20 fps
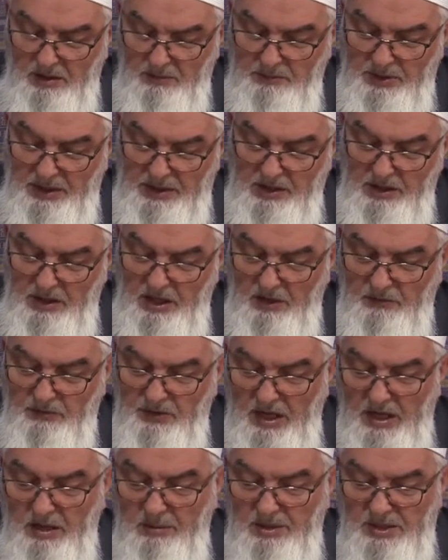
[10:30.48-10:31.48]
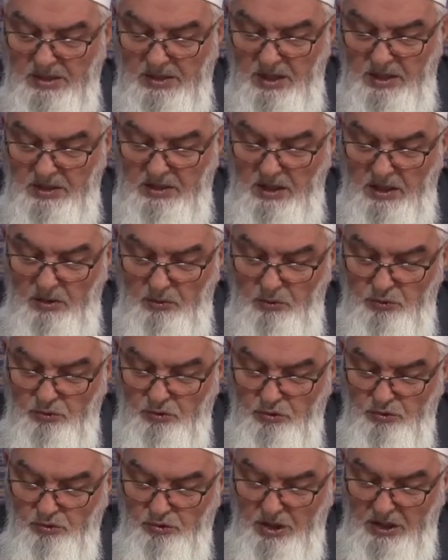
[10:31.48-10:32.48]
Peki nafile namazlarda
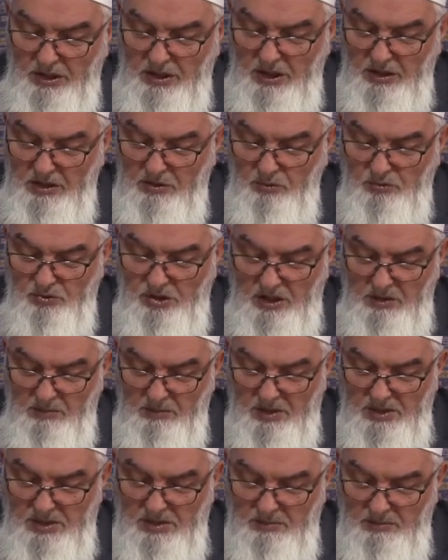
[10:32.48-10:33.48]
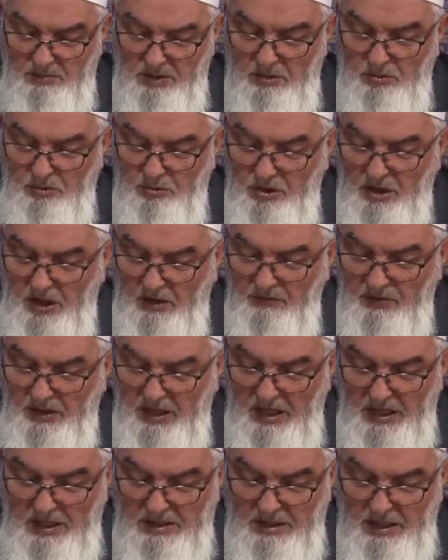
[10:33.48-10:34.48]
üçüncü rekatı uzatması minhü
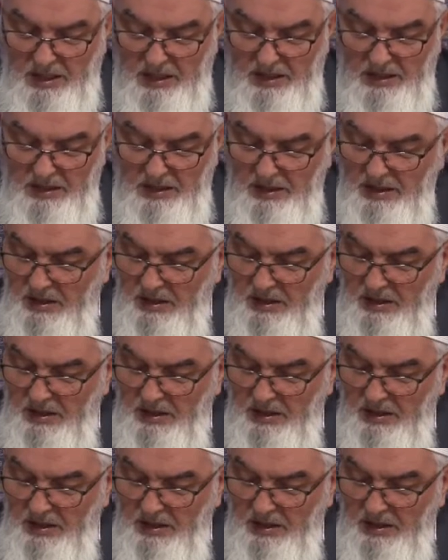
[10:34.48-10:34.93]
nafilelerde